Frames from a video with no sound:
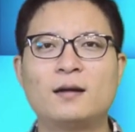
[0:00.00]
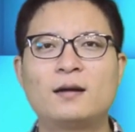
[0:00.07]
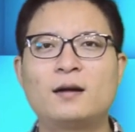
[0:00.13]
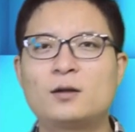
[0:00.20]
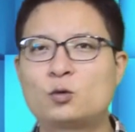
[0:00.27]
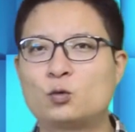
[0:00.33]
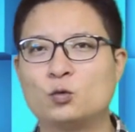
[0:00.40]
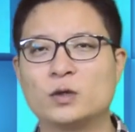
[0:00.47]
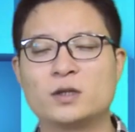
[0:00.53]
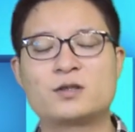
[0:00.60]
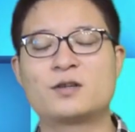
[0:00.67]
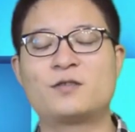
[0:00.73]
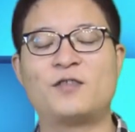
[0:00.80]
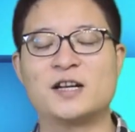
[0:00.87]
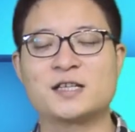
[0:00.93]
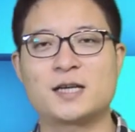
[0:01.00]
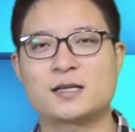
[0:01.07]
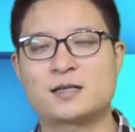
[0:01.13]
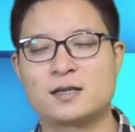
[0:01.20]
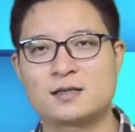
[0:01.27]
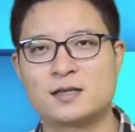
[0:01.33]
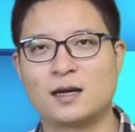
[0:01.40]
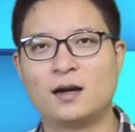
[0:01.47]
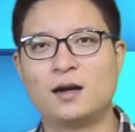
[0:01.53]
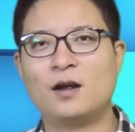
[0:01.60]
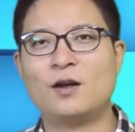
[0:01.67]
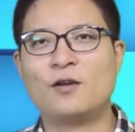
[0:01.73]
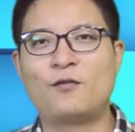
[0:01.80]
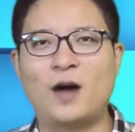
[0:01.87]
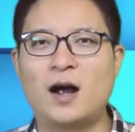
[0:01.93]
但他赌的就是房价上涨。
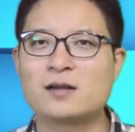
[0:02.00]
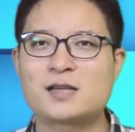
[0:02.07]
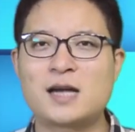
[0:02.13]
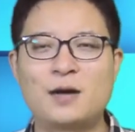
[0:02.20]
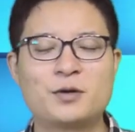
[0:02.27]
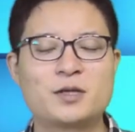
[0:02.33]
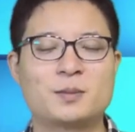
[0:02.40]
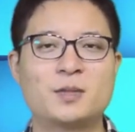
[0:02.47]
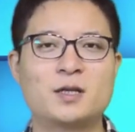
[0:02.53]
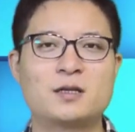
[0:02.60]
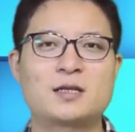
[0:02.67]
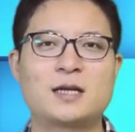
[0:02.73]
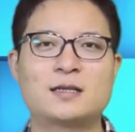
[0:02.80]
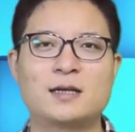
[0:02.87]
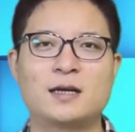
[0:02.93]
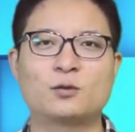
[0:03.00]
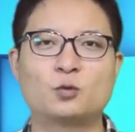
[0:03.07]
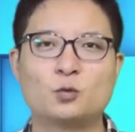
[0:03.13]
房价为什么能上涨？